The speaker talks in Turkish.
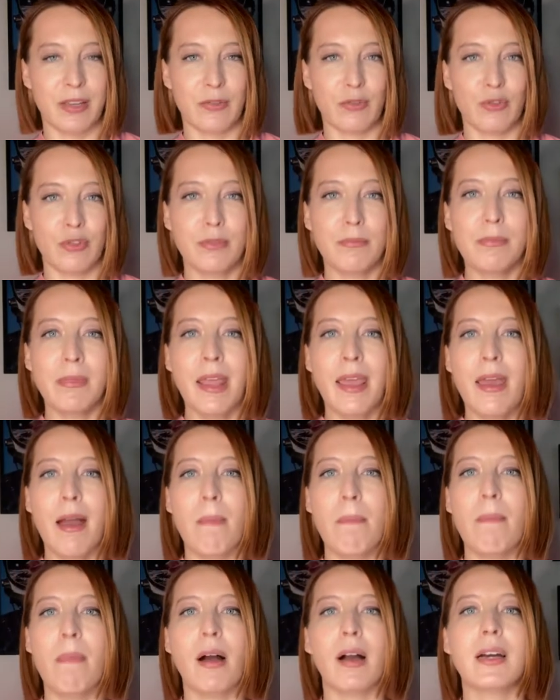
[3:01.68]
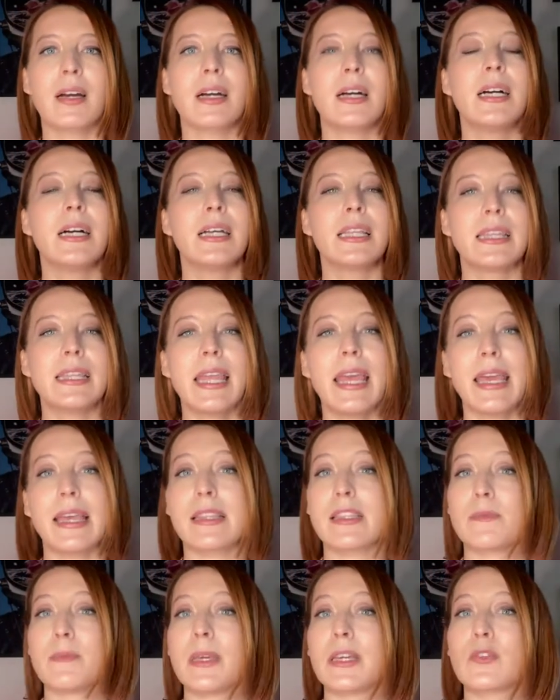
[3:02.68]
ediyorum. Ne yapmak, ne
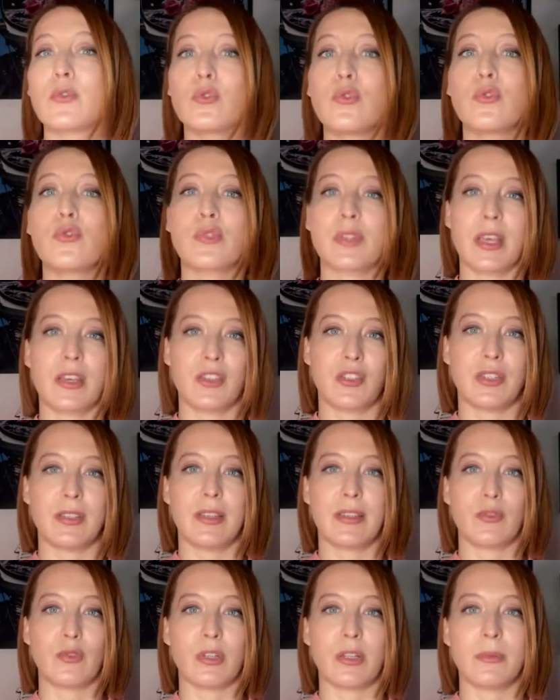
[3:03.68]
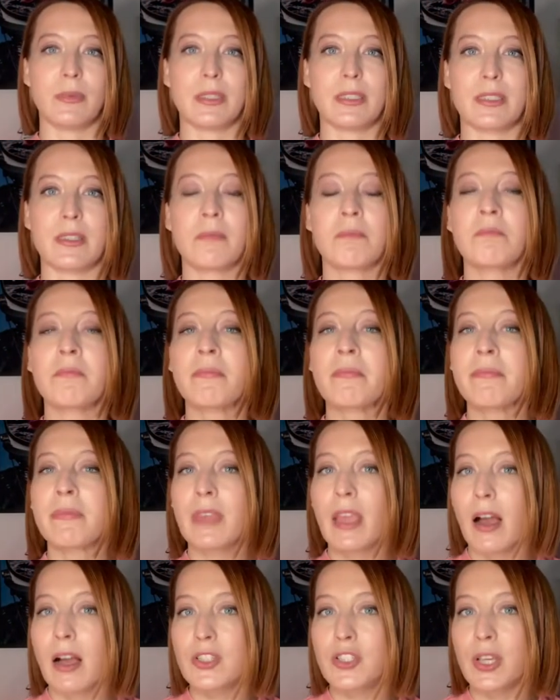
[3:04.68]
etmek duygusal şiddet olabilir?
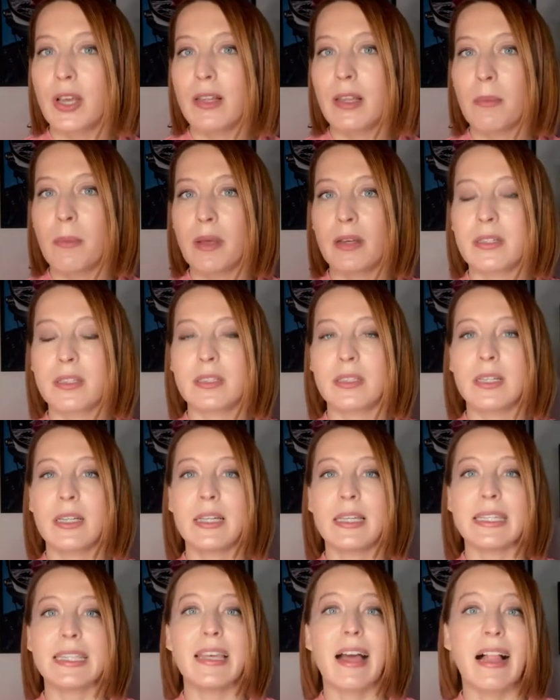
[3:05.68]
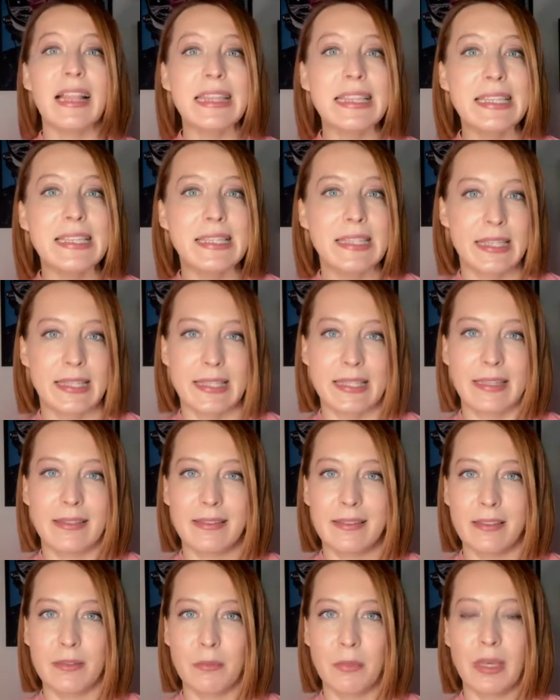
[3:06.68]
Aşağılamak, yalnız
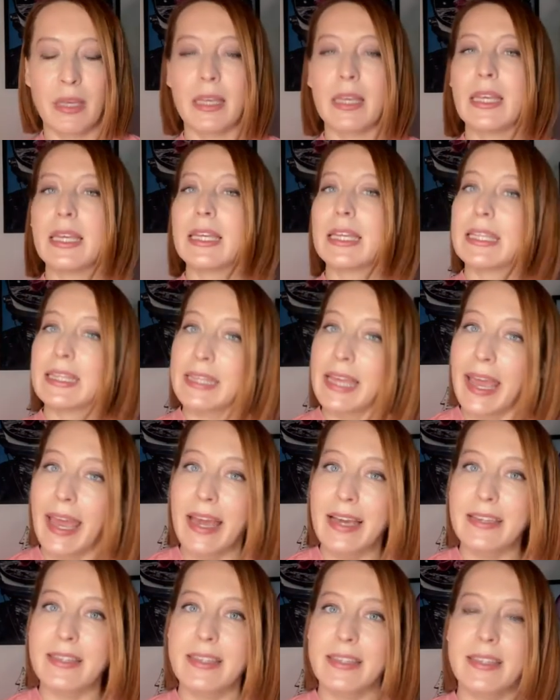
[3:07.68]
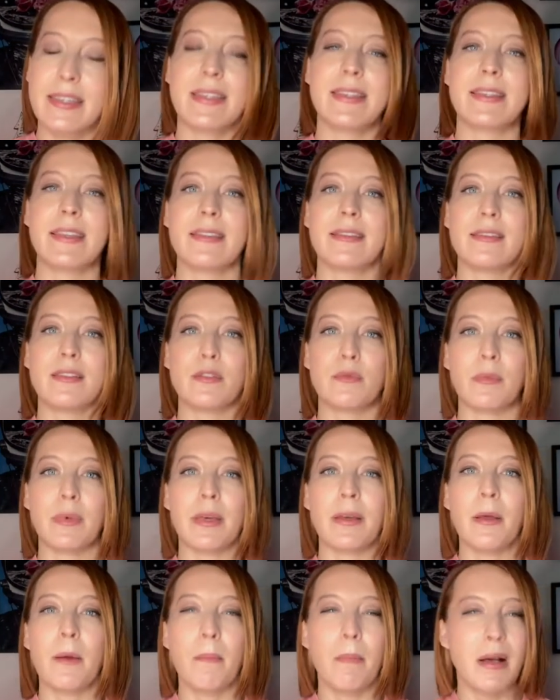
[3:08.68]
hissettirme, değersiz
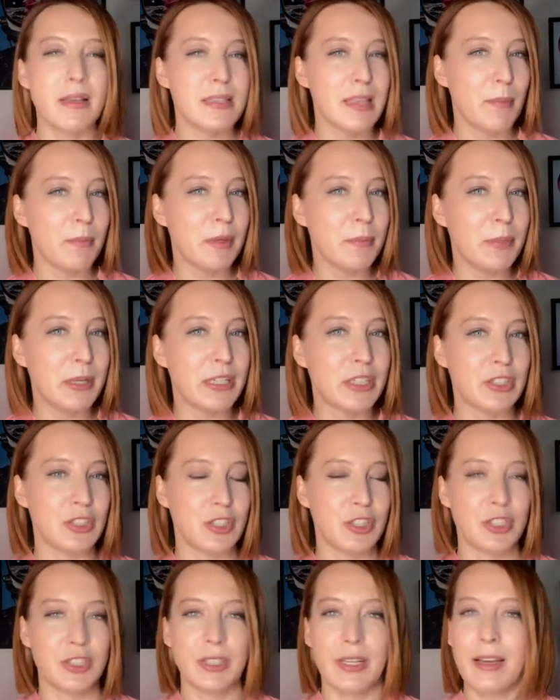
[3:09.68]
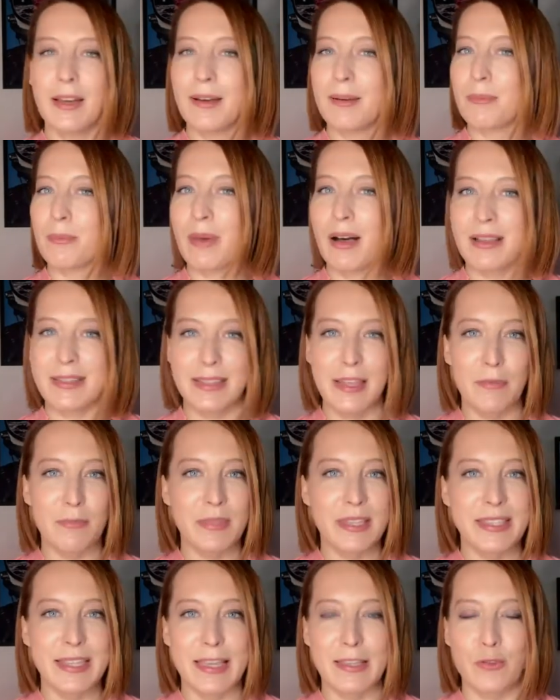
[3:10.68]
hissettirme, bazen bir bakış, bazen
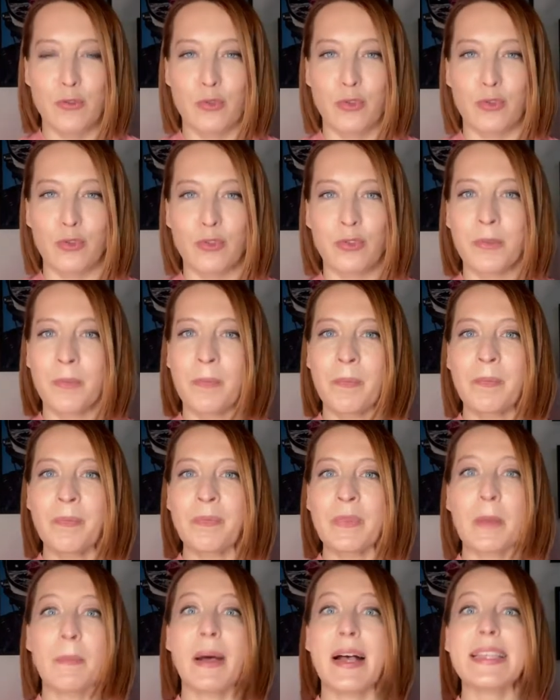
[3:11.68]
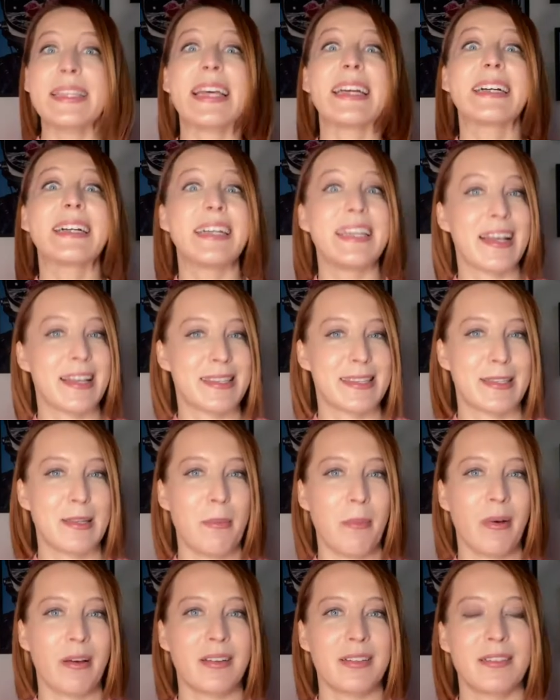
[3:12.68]
bir ses tonu, bazen
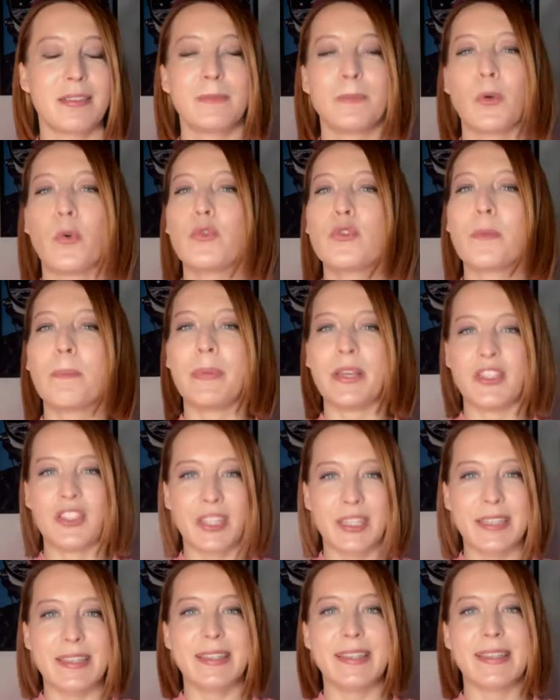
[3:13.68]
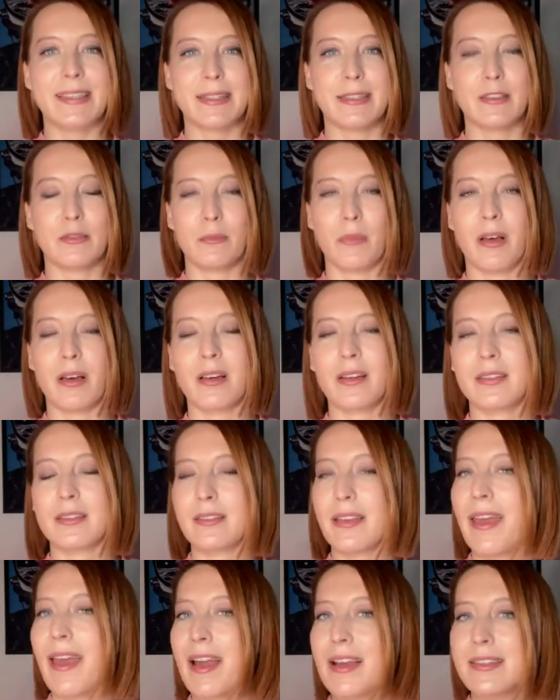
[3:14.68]
kıyaslamak, onu beceriksiz kılmak,
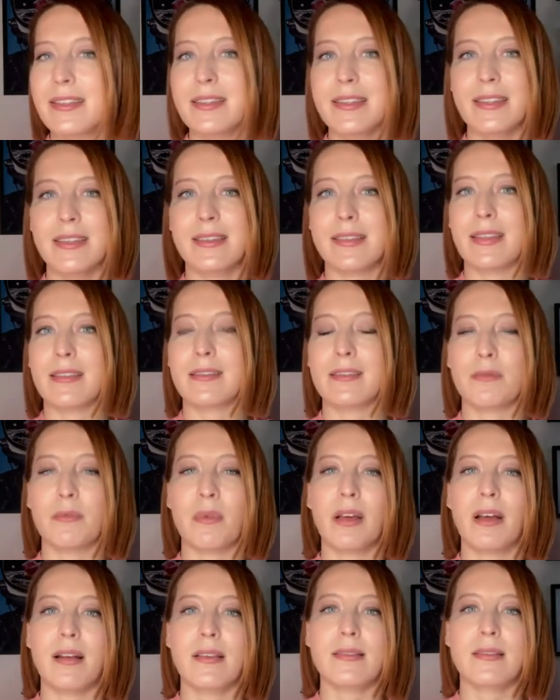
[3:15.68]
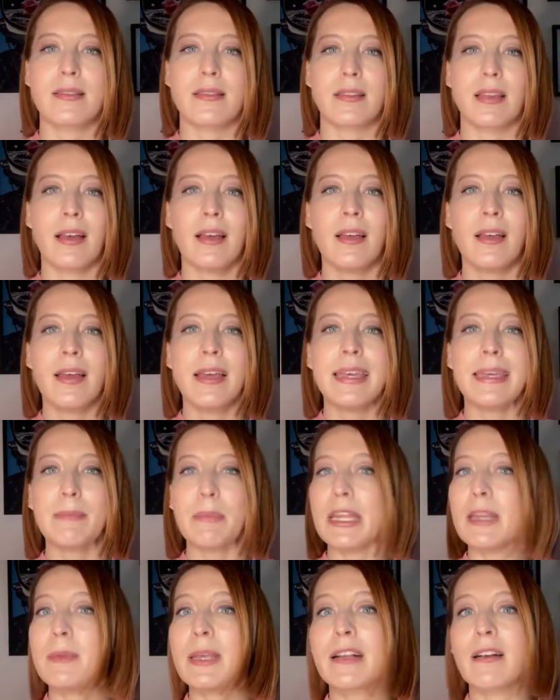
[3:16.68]
değersiz hissettirmek aslında
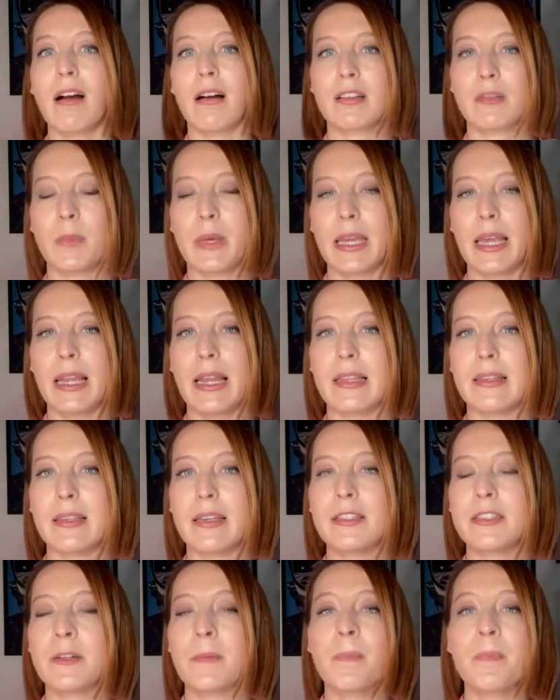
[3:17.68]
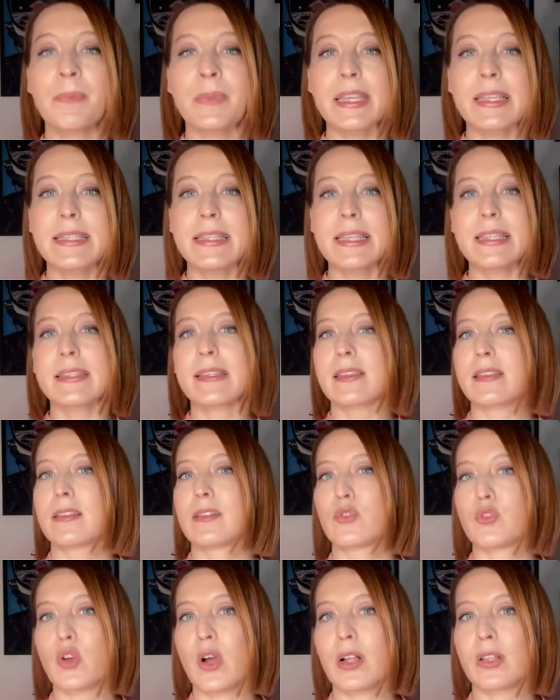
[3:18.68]
benim ilk aklıma gelenler. Siz
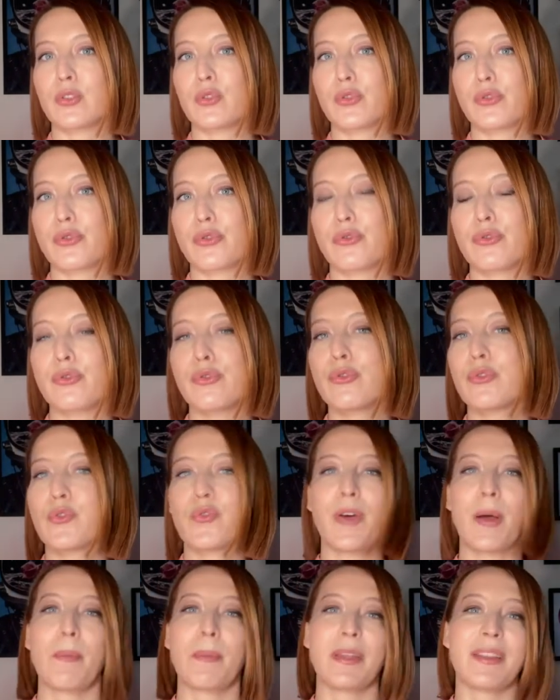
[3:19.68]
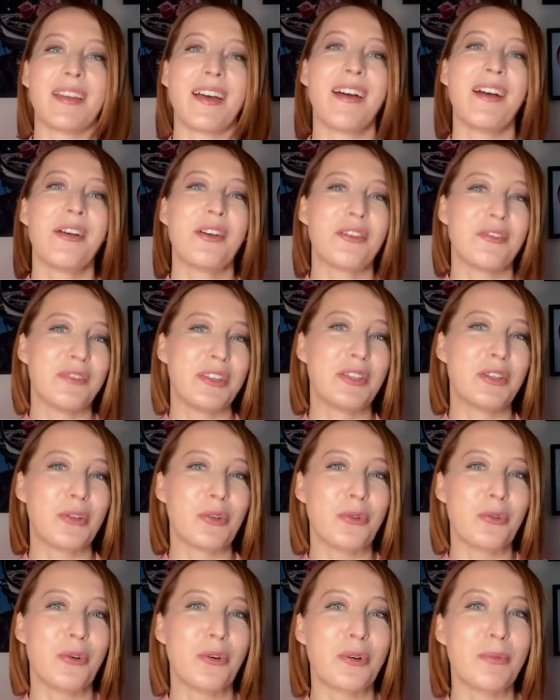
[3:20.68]
nasıl çoğaltıyorsunuz? Lütfen bana
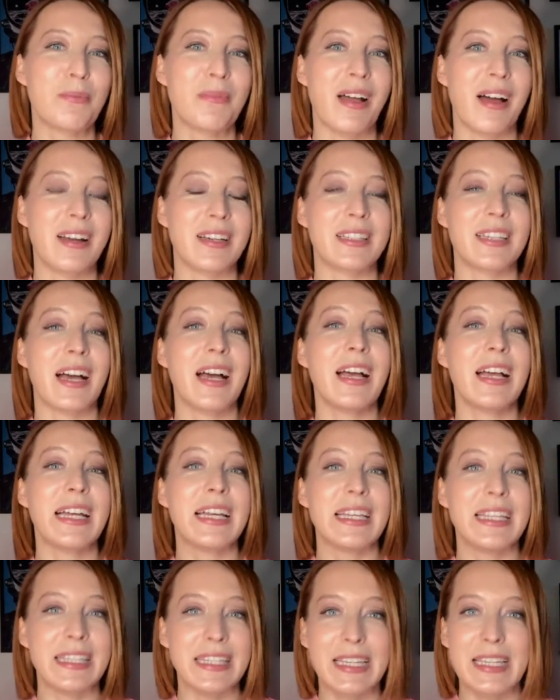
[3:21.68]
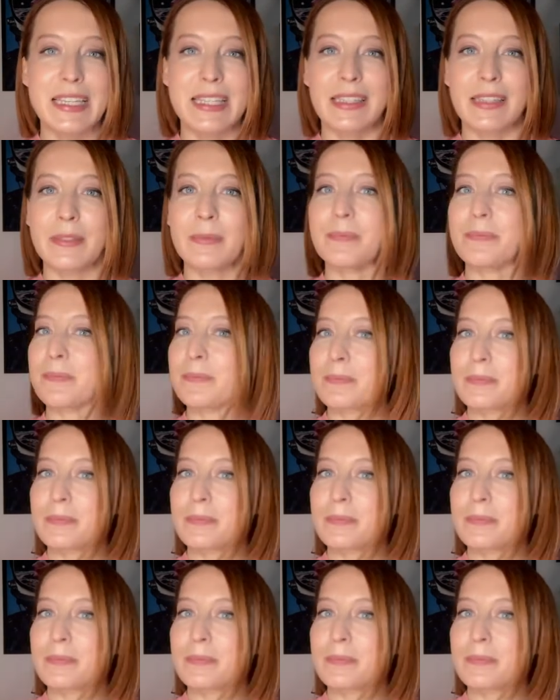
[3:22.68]
videoda yorumlarda yazın